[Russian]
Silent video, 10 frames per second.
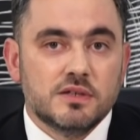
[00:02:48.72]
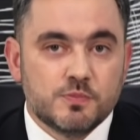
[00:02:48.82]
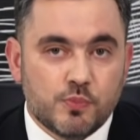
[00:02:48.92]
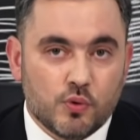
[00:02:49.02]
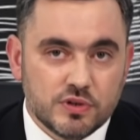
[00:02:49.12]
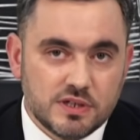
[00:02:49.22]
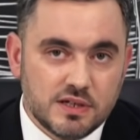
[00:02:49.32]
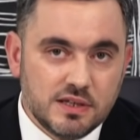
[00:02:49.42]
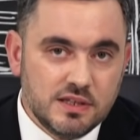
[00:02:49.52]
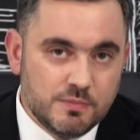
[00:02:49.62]

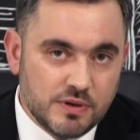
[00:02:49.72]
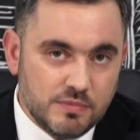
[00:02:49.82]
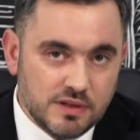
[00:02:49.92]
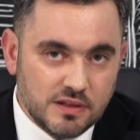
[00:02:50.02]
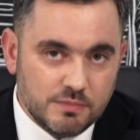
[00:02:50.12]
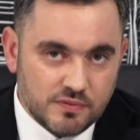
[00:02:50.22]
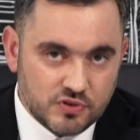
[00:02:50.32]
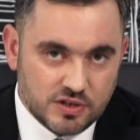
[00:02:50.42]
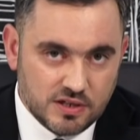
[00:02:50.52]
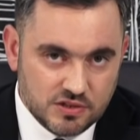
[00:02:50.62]
спроса непременно
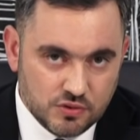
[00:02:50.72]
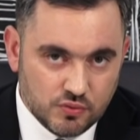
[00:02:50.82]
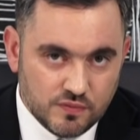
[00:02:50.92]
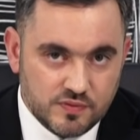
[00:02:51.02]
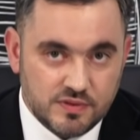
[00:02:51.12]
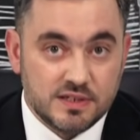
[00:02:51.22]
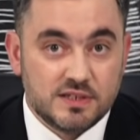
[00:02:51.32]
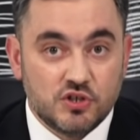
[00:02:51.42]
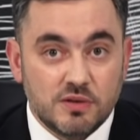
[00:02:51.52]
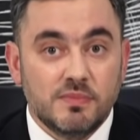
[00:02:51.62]
повышает цену, в связи
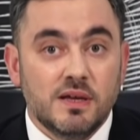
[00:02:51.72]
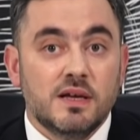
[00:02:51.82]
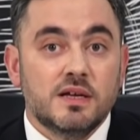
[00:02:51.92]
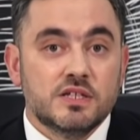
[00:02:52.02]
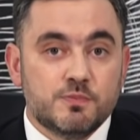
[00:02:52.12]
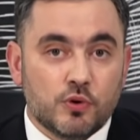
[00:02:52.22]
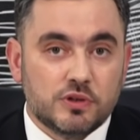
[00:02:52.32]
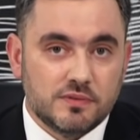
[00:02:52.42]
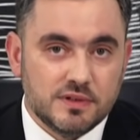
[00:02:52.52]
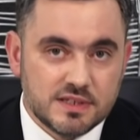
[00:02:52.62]
с чем
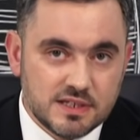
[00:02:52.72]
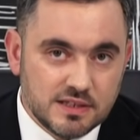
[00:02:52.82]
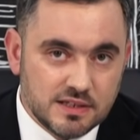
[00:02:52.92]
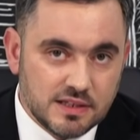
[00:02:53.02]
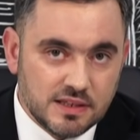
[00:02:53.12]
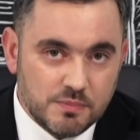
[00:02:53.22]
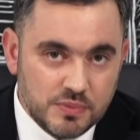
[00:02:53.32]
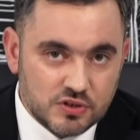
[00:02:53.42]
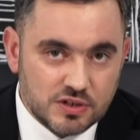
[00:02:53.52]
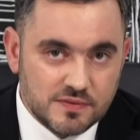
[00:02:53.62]
спотовые цены на
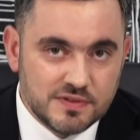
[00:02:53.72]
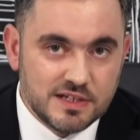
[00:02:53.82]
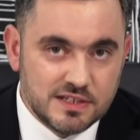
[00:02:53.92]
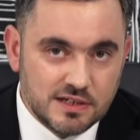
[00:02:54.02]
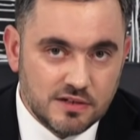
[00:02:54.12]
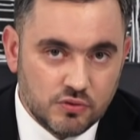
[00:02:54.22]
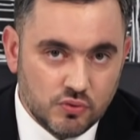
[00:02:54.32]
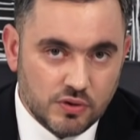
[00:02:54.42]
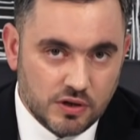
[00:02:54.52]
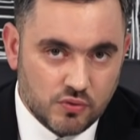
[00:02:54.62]
биржах взлетели
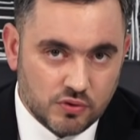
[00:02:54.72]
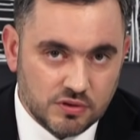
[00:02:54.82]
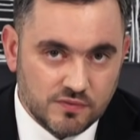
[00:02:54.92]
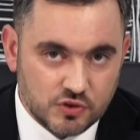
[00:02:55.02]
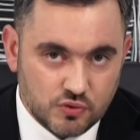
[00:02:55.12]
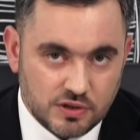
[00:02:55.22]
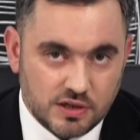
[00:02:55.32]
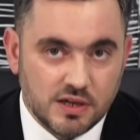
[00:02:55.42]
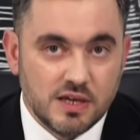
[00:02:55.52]
до рекордно высоких,